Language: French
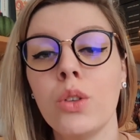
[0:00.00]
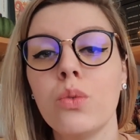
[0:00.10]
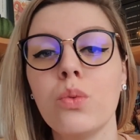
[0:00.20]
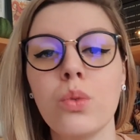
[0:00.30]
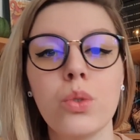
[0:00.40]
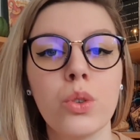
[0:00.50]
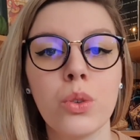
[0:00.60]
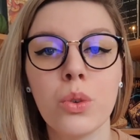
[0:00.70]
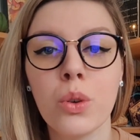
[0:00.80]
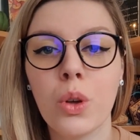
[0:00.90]
tout ce
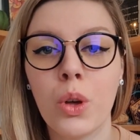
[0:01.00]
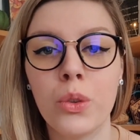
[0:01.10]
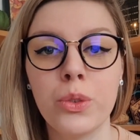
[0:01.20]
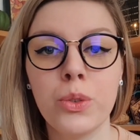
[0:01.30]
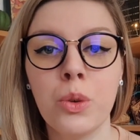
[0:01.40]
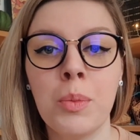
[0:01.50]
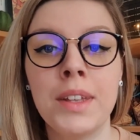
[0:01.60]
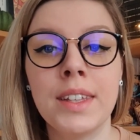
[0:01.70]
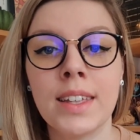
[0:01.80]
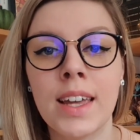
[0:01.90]
que ce
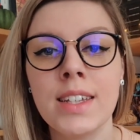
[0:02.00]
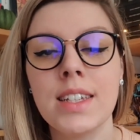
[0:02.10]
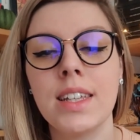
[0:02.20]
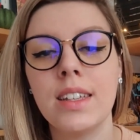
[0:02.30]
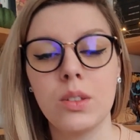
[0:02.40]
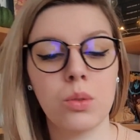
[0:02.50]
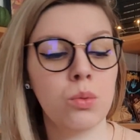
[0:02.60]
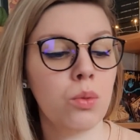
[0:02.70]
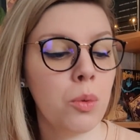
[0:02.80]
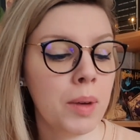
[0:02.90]
domaine cache et ce
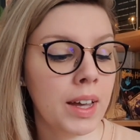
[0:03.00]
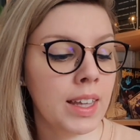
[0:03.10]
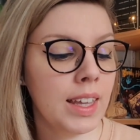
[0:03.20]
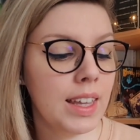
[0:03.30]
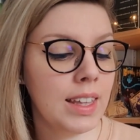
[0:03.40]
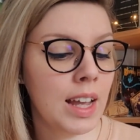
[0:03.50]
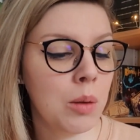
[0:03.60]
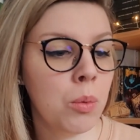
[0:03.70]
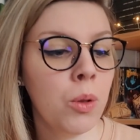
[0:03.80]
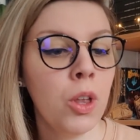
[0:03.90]
nouveau mari
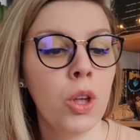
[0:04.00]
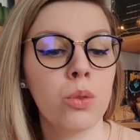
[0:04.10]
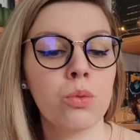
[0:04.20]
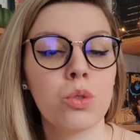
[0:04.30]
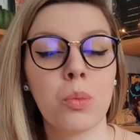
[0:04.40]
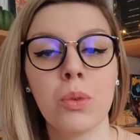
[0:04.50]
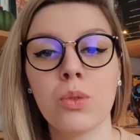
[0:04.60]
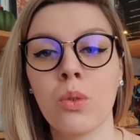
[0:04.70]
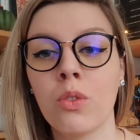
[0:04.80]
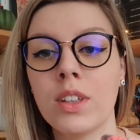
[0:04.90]
également. Donc je pense
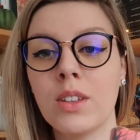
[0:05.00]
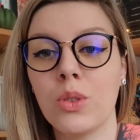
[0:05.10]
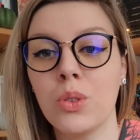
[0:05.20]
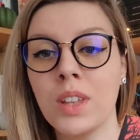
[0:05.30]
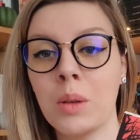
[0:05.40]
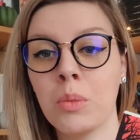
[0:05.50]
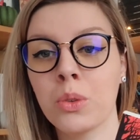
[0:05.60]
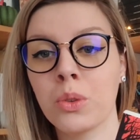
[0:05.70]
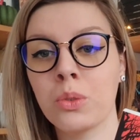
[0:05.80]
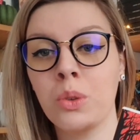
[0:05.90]
qu'on va être totalement
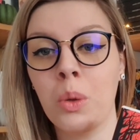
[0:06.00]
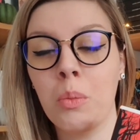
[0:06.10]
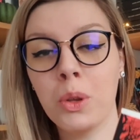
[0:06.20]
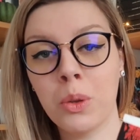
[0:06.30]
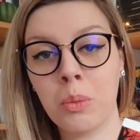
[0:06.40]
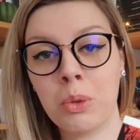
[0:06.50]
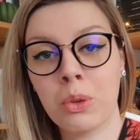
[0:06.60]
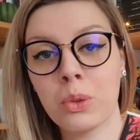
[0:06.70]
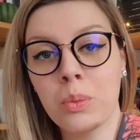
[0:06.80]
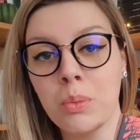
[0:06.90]
dans une bonne
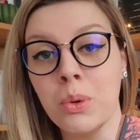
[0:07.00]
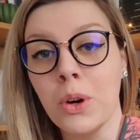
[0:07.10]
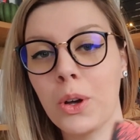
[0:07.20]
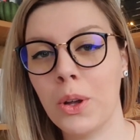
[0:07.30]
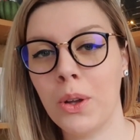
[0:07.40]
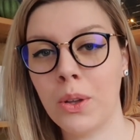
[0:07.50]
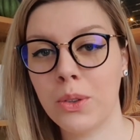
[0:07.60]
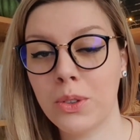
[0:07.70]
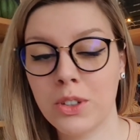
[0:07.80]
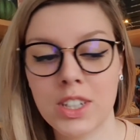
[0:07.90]
ambiance pour
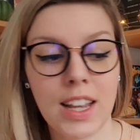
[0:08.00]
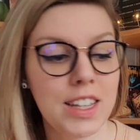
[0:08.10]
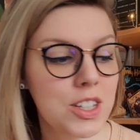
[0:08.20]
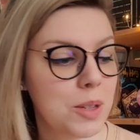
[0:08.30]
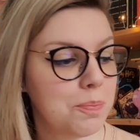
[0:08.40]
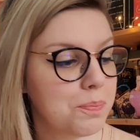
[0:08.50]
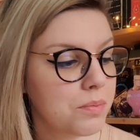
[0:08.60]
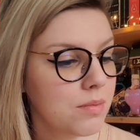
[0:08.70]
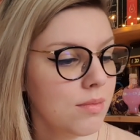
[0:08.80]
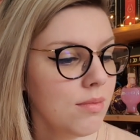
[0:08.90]
ce challenge.
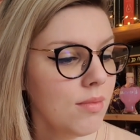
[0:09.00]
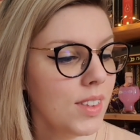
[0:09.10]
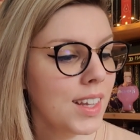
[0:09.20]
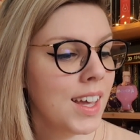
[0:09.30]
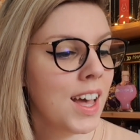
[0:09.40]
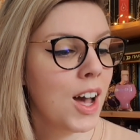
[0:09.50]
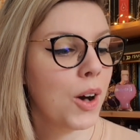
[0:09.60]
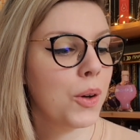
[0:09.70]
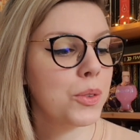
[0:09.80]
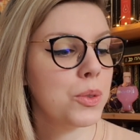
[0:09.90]

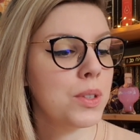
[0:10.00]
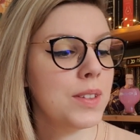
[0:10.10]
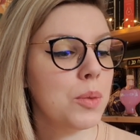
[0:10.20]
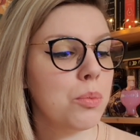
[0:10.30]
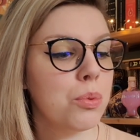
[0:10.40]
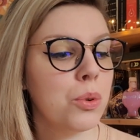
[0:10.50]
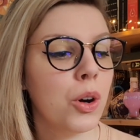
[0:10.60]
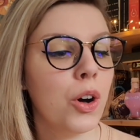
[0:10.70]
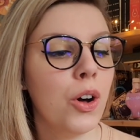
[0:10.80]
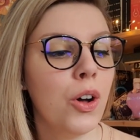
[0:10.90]
Ensuite,
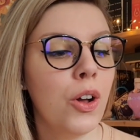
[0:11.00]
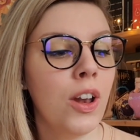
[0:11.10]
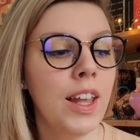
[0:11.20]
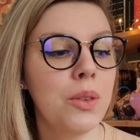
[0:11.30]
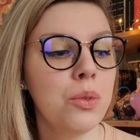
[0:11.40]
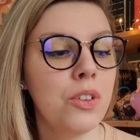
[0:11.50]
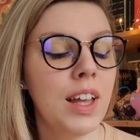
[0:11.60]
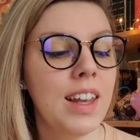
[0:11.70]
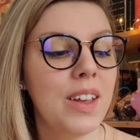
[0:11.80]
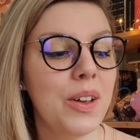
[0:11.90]
pour euh, la
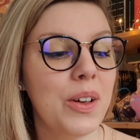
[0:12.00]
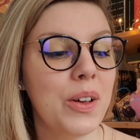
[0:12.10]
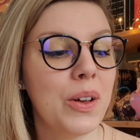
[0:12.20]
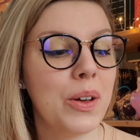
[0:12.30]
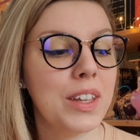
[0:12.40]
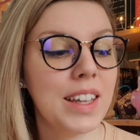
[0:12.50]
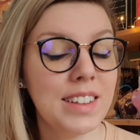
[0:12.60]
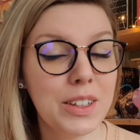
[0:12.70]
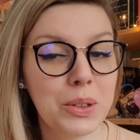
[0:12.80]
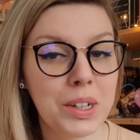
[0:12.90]
nouvelle euh,
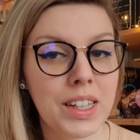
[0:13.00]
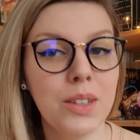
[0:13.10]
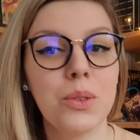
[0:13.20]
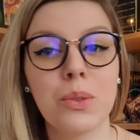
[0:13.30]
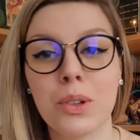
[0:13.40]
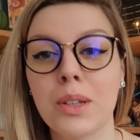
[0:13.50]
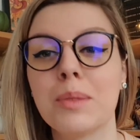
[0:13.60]
catégorie, donc